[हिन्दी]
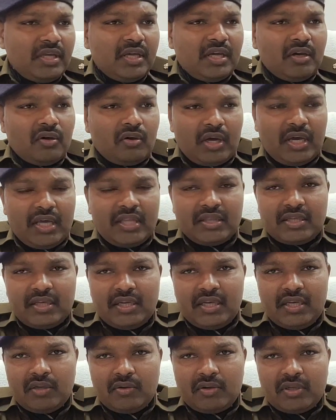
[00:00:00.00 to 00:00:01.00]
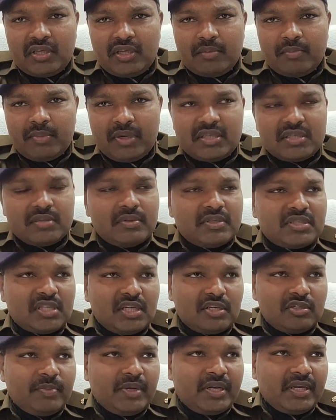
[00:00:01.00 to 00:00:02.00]
हो रही है और हेल्थ के लिए उनकी एक बड़ी
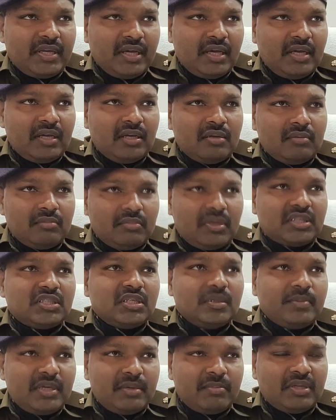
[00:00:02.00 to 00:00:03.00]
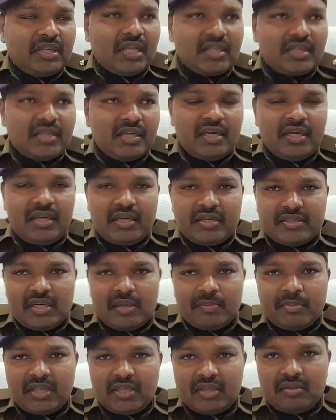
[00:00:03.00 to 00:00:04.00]
समस्या भी बन गया है बच्चे भी ये बताते हैं
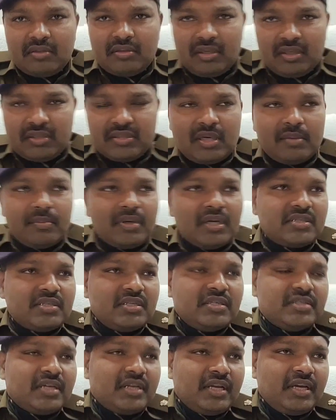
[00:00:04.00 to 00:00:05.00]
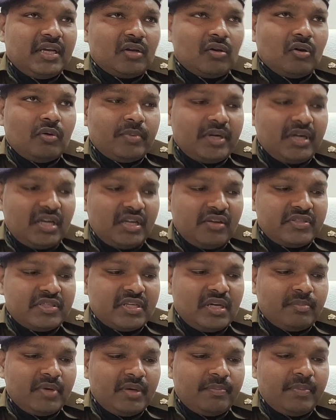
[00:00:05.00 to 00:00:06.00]
एग्ज़ाम का एग्ज़ाम का सीज़न है
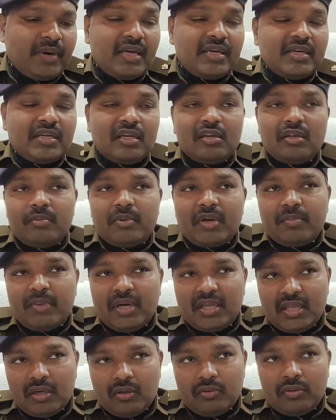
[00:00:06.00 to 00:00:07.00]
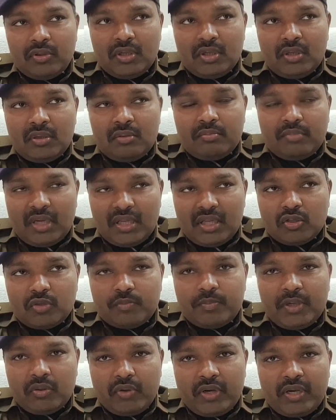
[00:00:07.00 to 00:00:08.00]
कॉम्पिटेटिव एग्ज़ाम है पढ़ाई करने में बड़ा बाधा हो
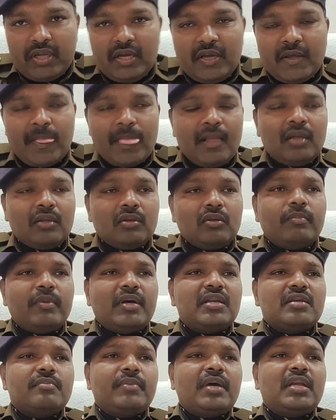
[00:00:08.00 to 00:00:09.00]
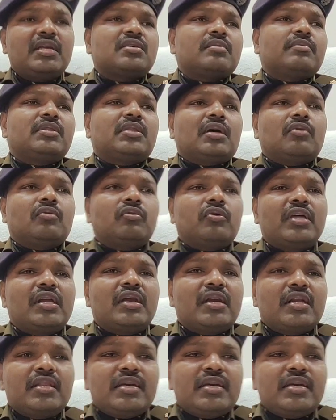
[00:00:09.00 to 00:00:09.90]
बाधा उत्पन्न हो रही है तो मैंने मैंने सभी थानों को ये